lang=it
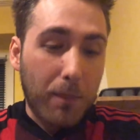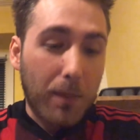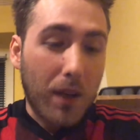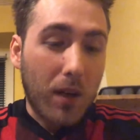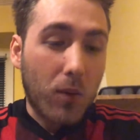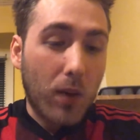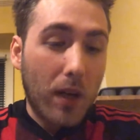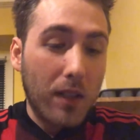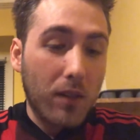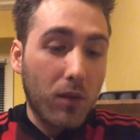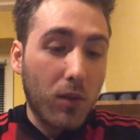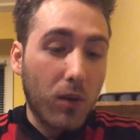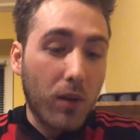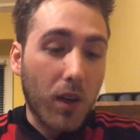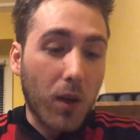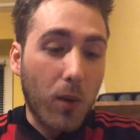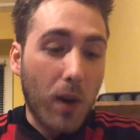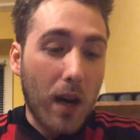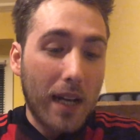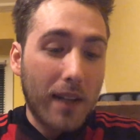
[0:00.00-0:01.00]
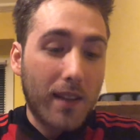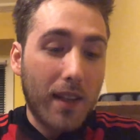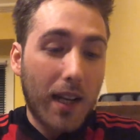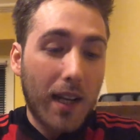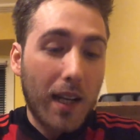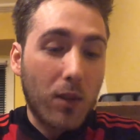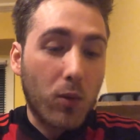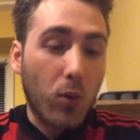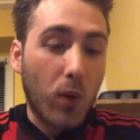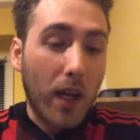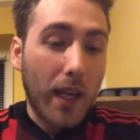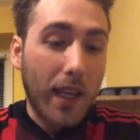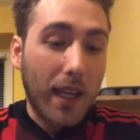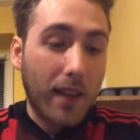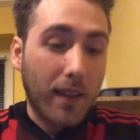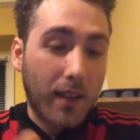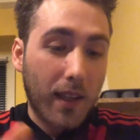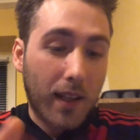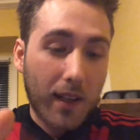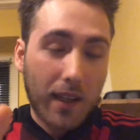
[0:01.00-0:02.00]
Per quanto riguarda la tua
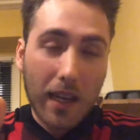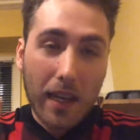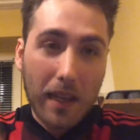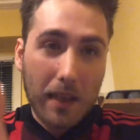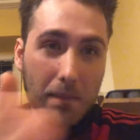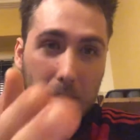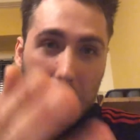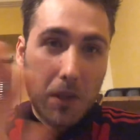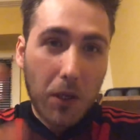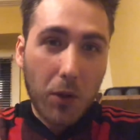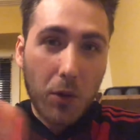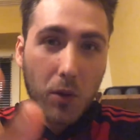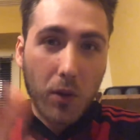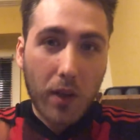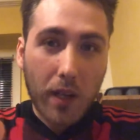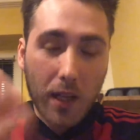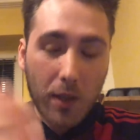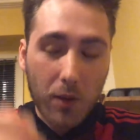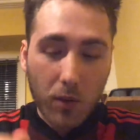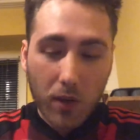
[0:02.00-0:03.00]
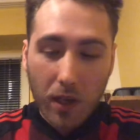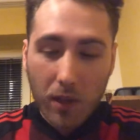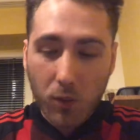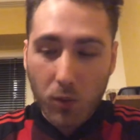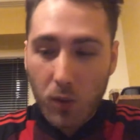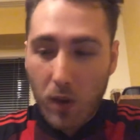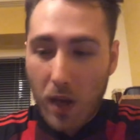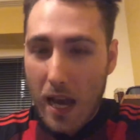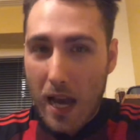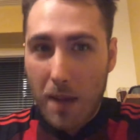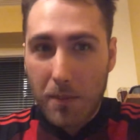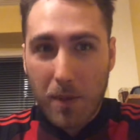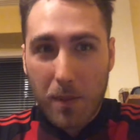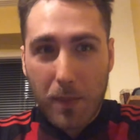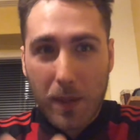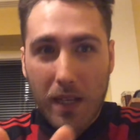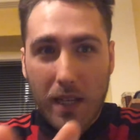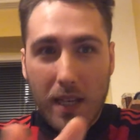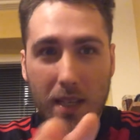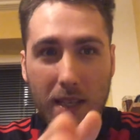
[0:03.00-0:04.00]
Inter, che io non credo che tu la ami,
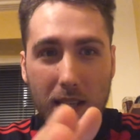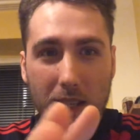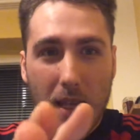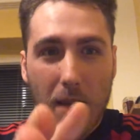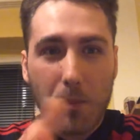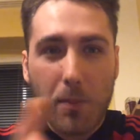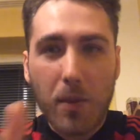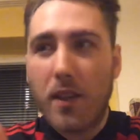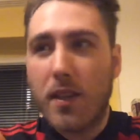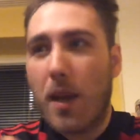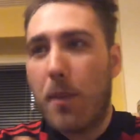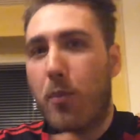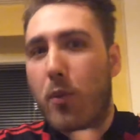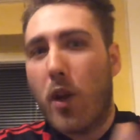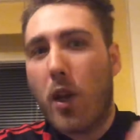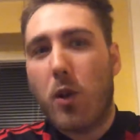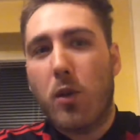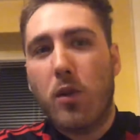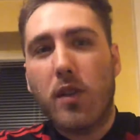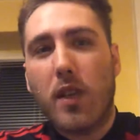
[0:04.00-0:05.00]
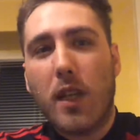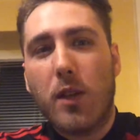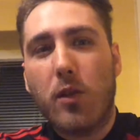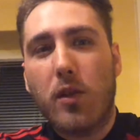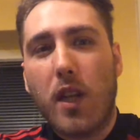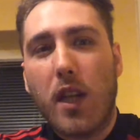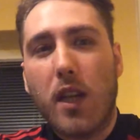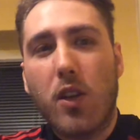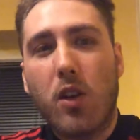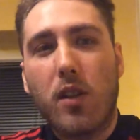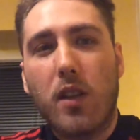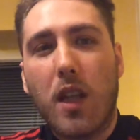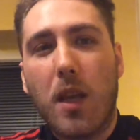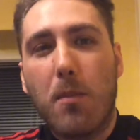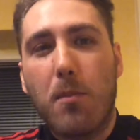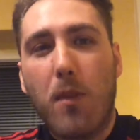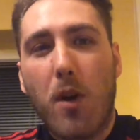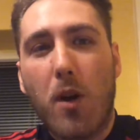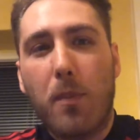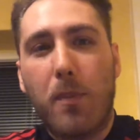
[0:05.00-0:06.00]
perché sei, sempre, sei pure contento del gol di
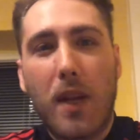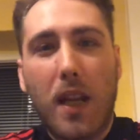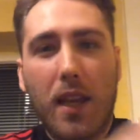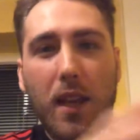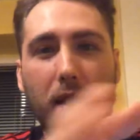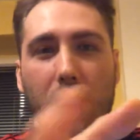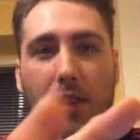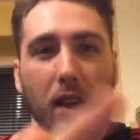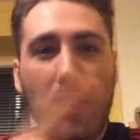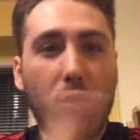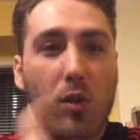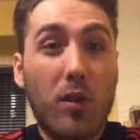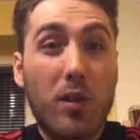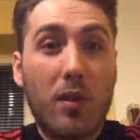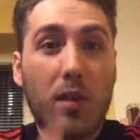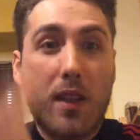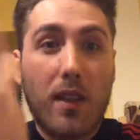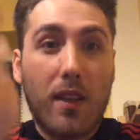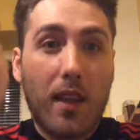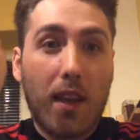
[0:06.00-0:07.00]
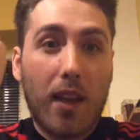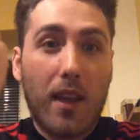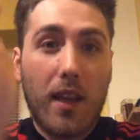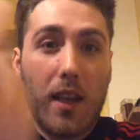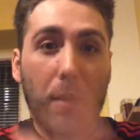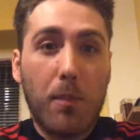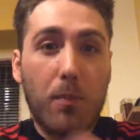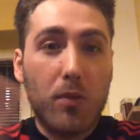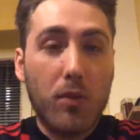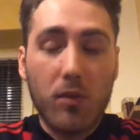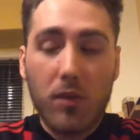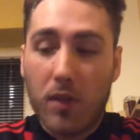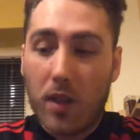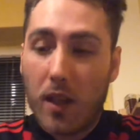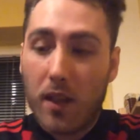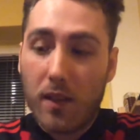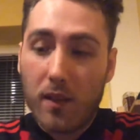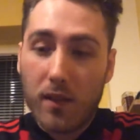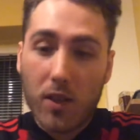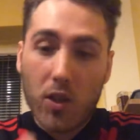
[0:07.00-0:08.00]
Immobile che ti ha tolto a te i
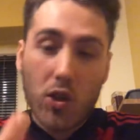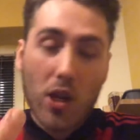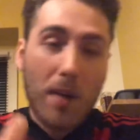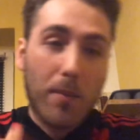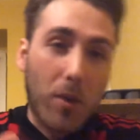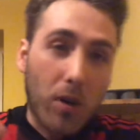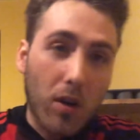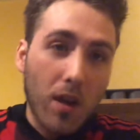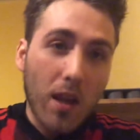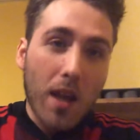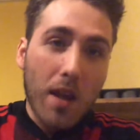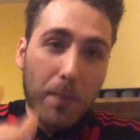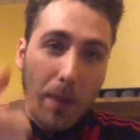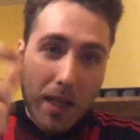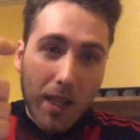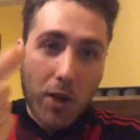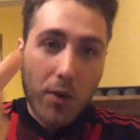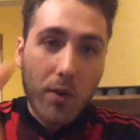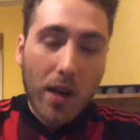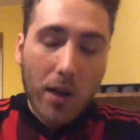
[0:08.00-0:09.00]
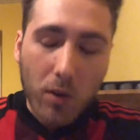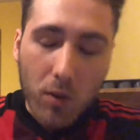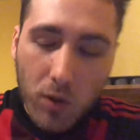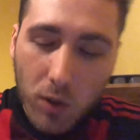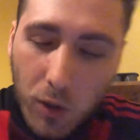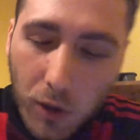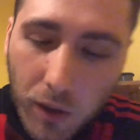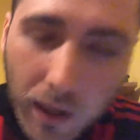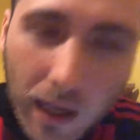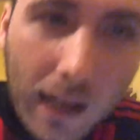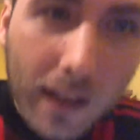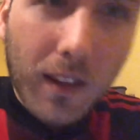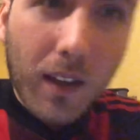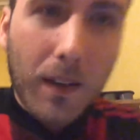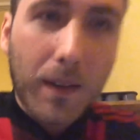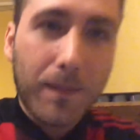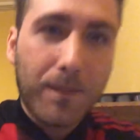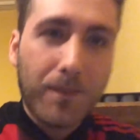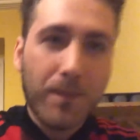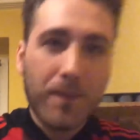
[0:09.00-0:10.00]
punti, diciamo, perché è una
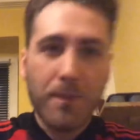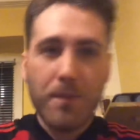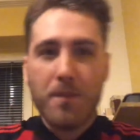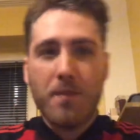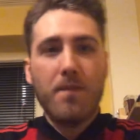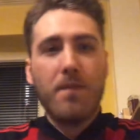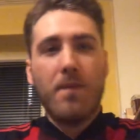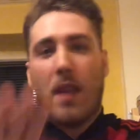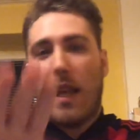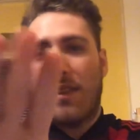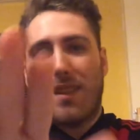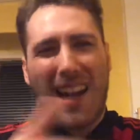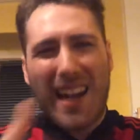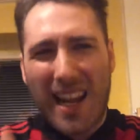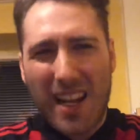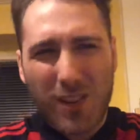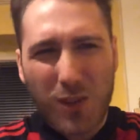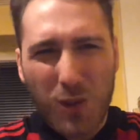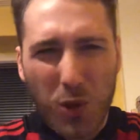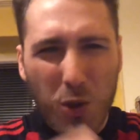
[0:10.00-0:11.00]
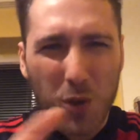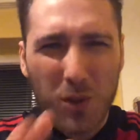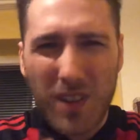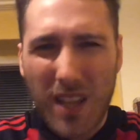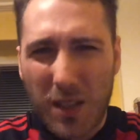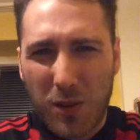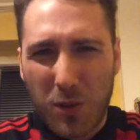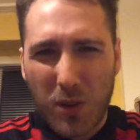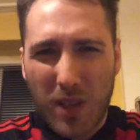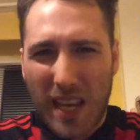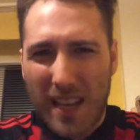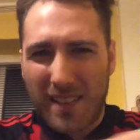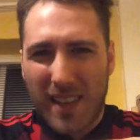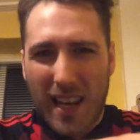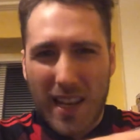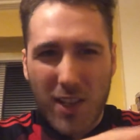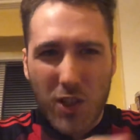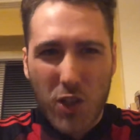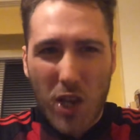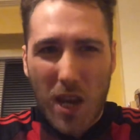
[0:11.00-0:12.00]
concorrente. Tra l'altro io ho detto che
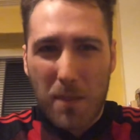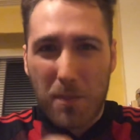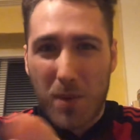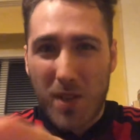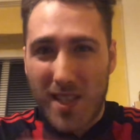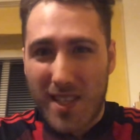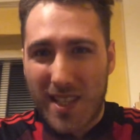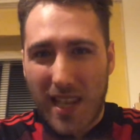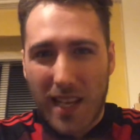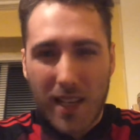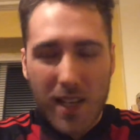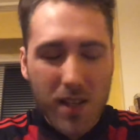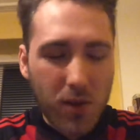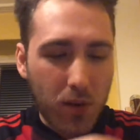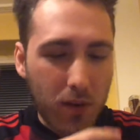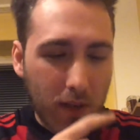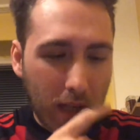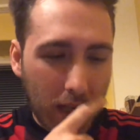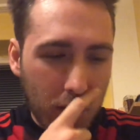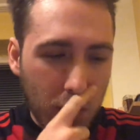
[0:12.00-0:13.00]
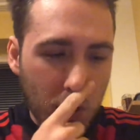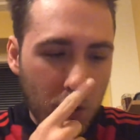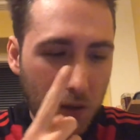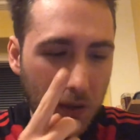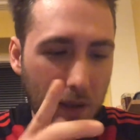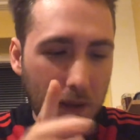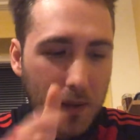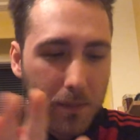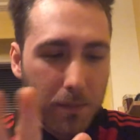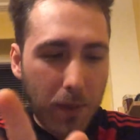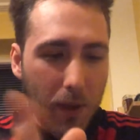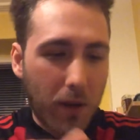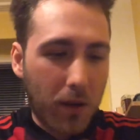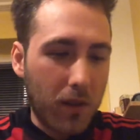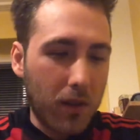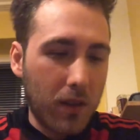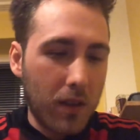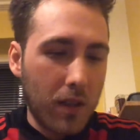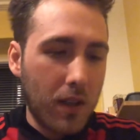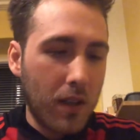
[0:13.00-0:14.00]
andrà in Champions da inizio stagione, però...